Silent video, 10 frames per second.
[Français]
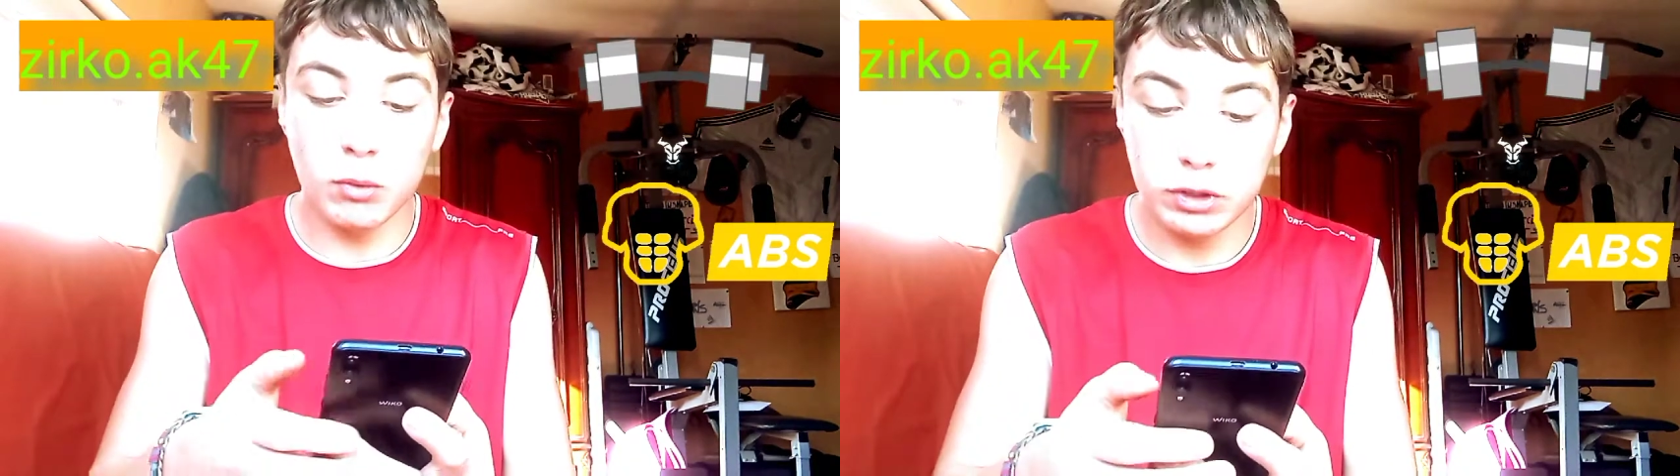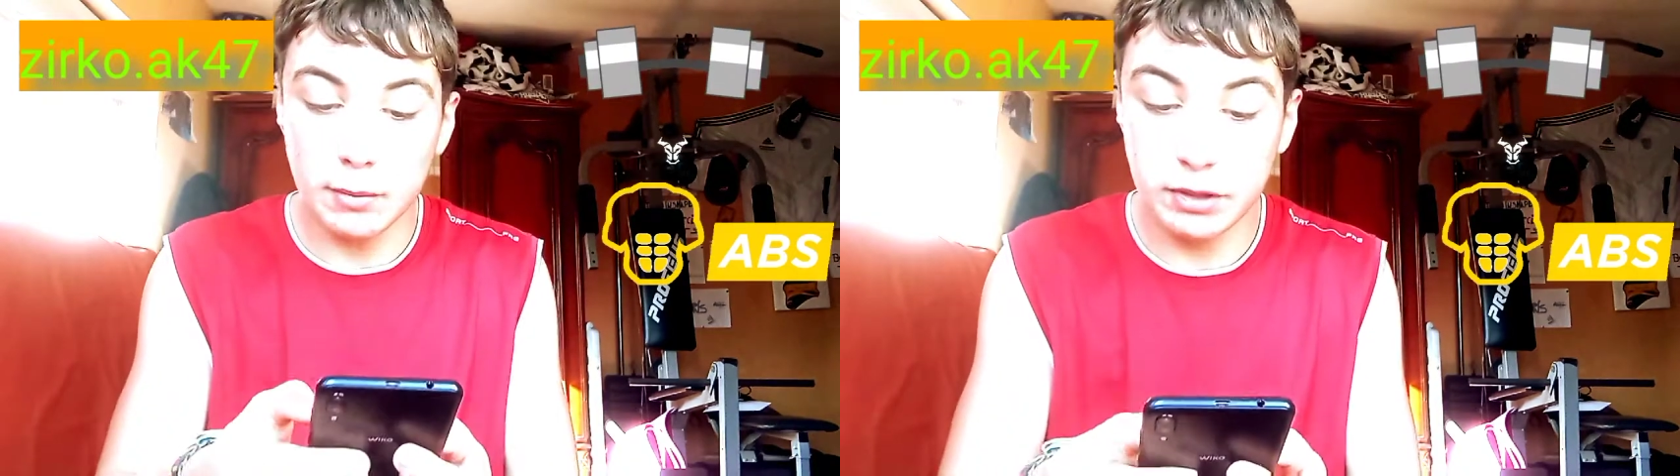
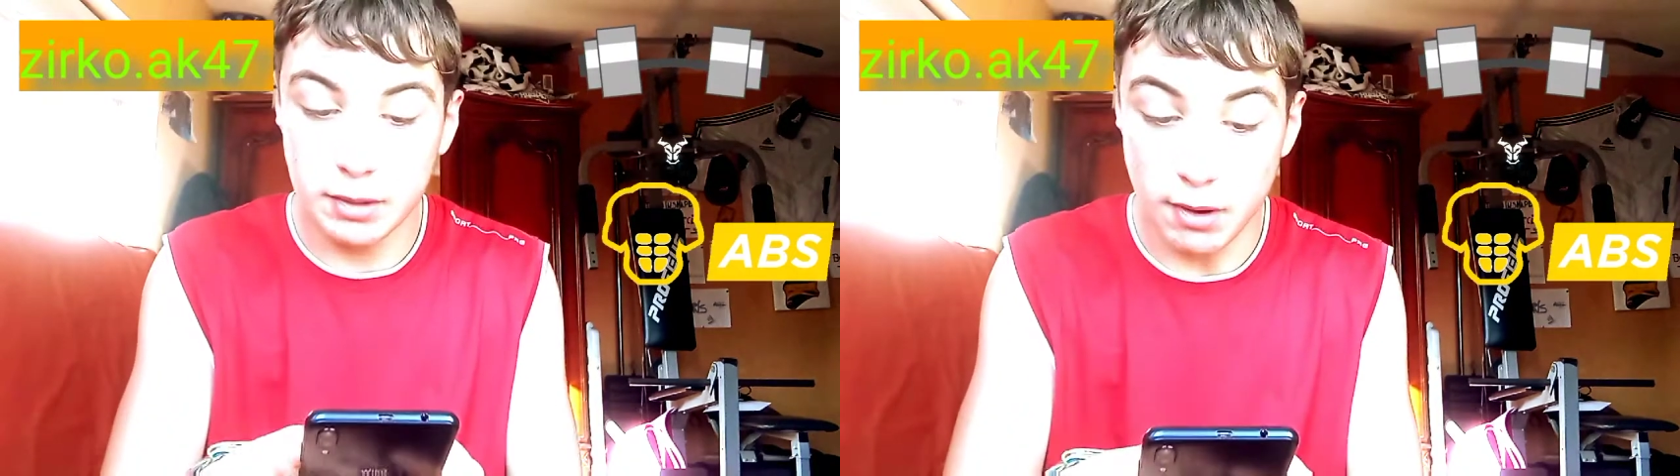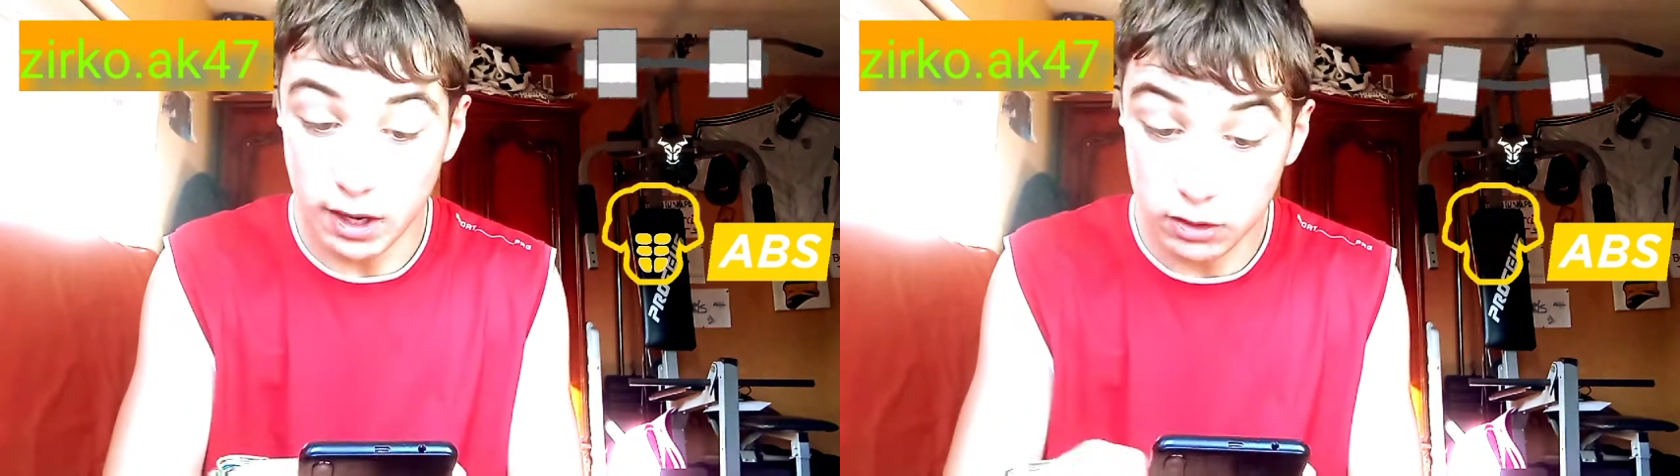pour mon
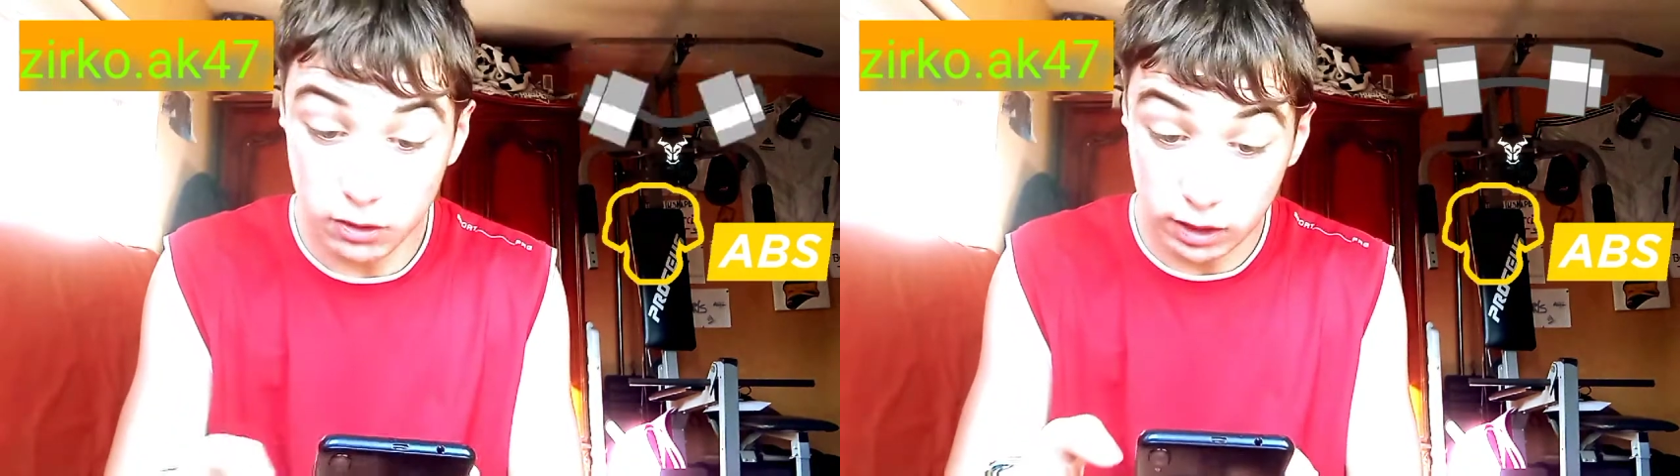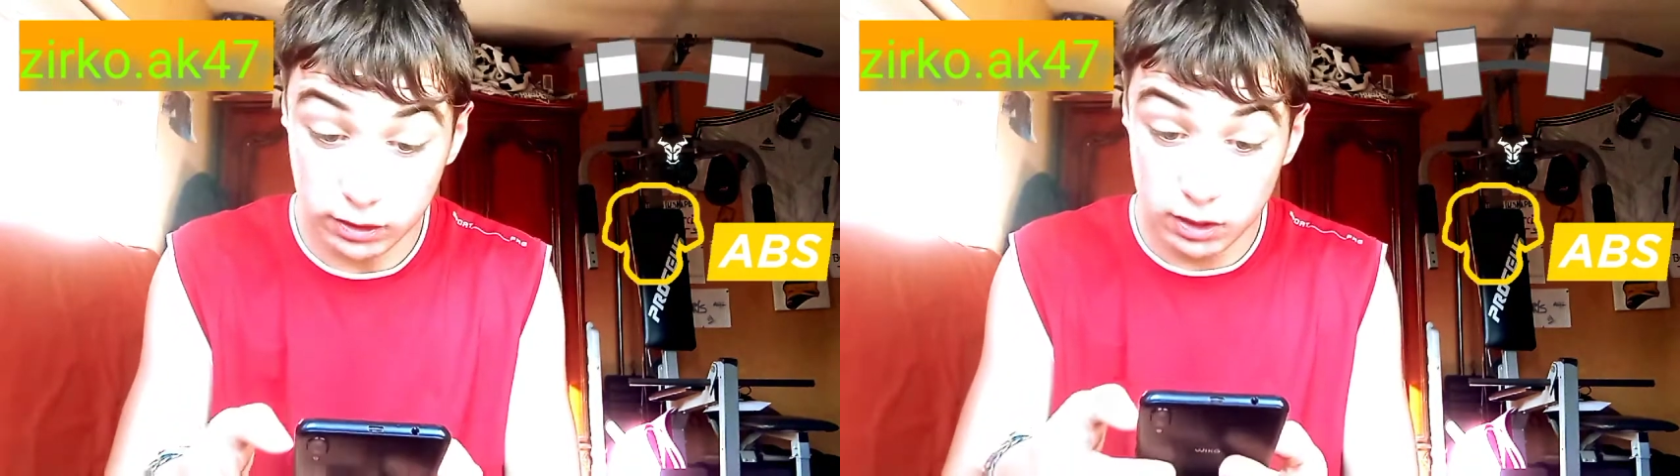Snap c'est
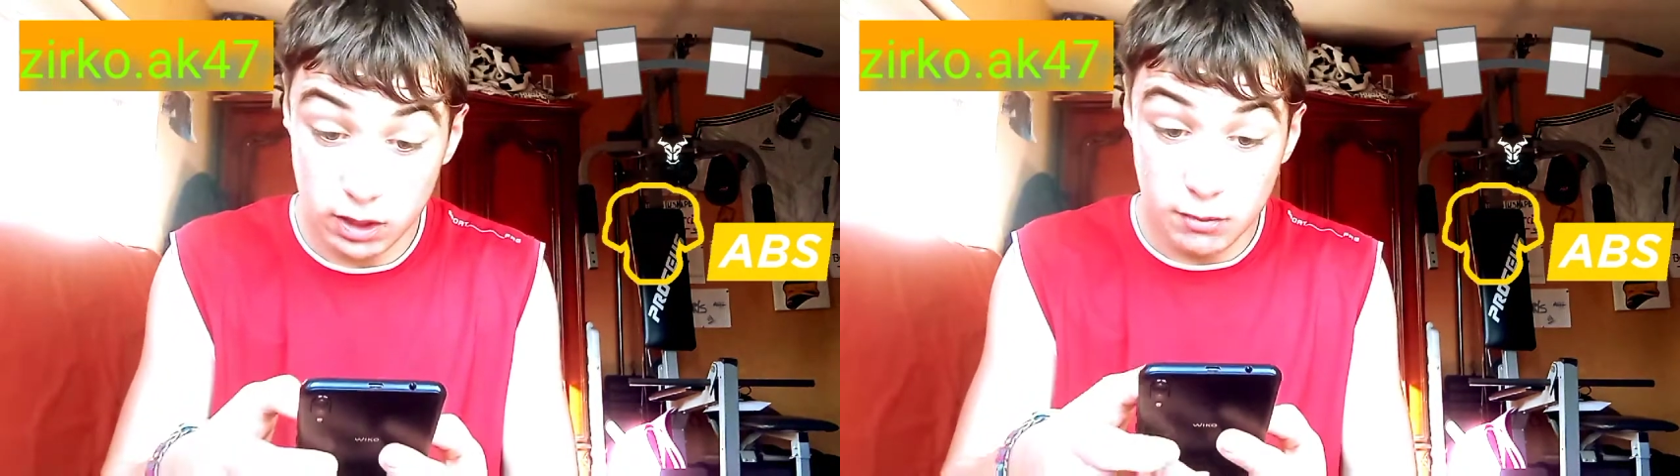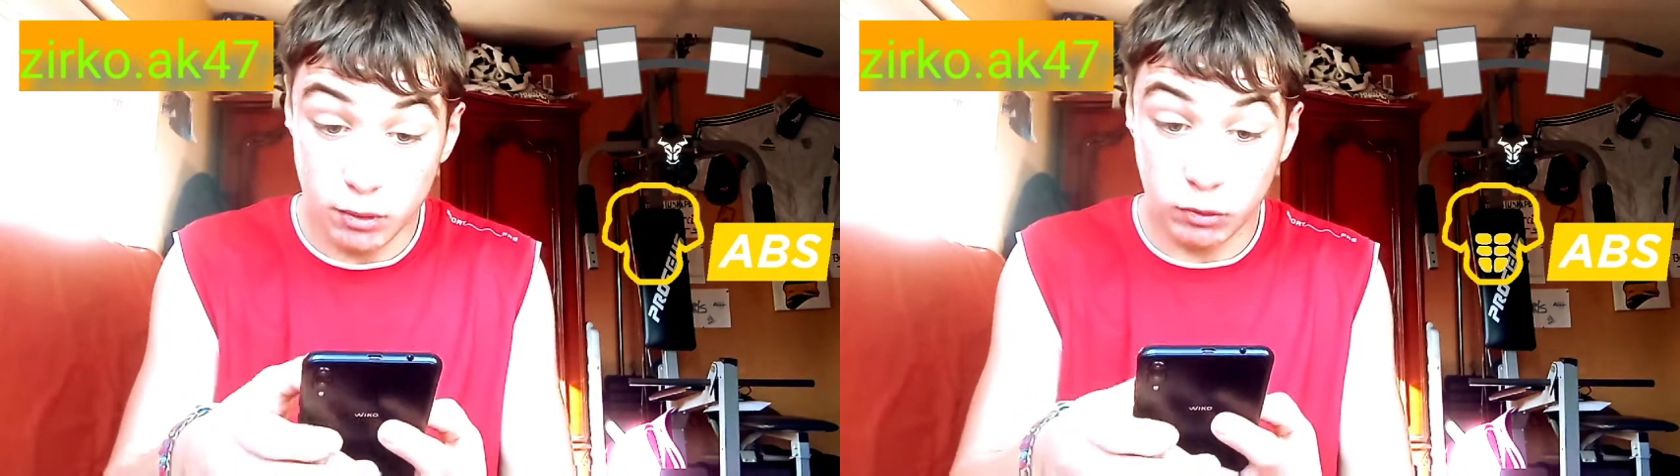pareil
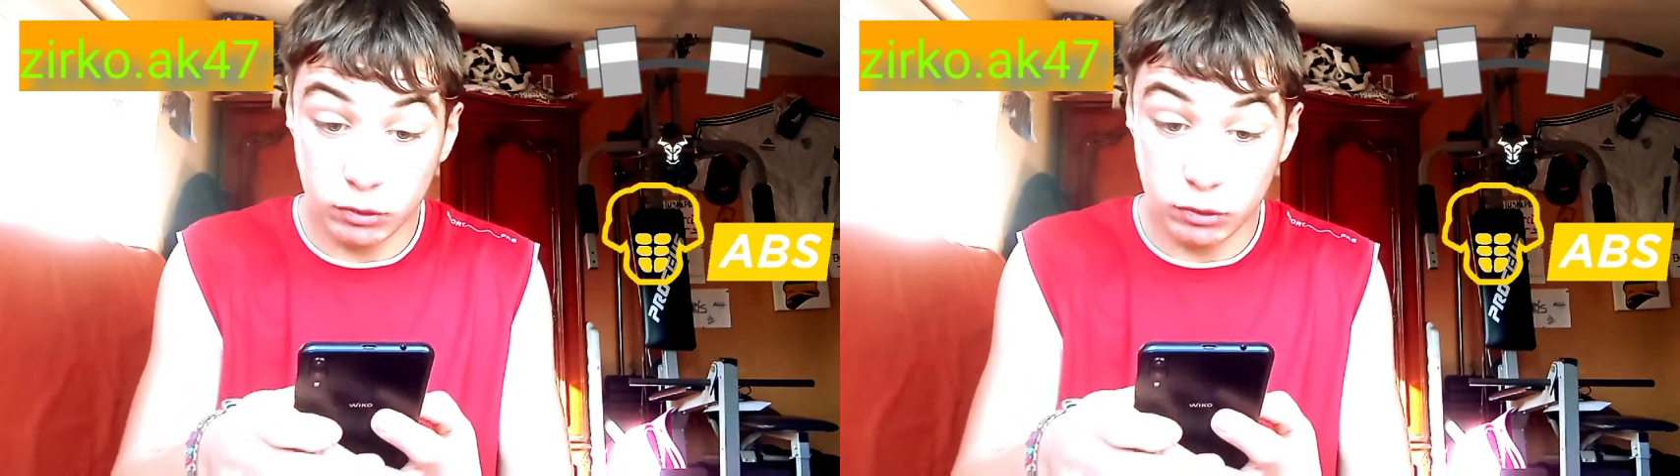regardez